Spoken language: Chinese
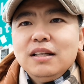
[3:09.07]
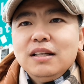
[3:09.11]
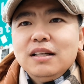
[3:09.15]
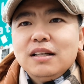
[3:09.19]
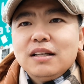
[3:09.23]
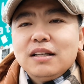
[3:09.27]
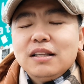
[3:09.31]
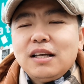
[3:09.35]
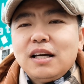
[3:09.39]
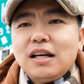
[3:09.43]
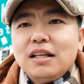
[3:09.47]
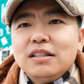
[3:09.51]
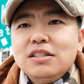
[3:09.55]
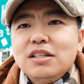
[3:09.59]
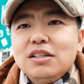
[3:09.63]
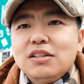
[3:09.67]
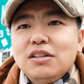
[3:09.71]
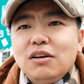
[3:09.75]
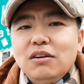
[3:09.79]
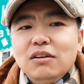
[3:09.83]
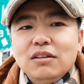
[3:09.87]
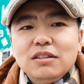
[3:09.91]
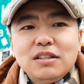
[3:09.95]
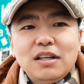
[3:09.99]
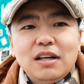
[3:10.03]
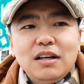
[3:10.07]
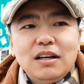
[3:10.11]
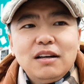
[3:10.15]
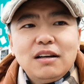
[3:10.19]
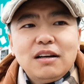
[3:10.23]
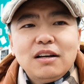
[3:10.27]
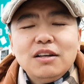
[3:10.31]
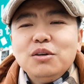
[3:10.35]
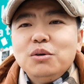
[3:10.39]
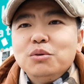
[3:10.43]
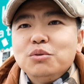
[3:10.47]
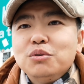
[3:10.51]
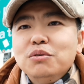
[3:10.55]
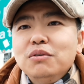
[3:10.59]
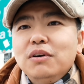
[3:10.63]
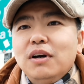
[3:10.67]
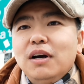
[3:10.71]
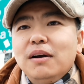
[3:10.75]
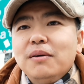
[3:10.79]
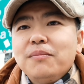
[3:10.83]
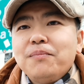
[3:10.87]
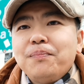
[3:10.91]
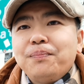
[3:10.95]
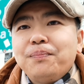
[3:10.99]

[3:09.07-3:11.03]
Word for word: 给大家介绍一下很有趣啊，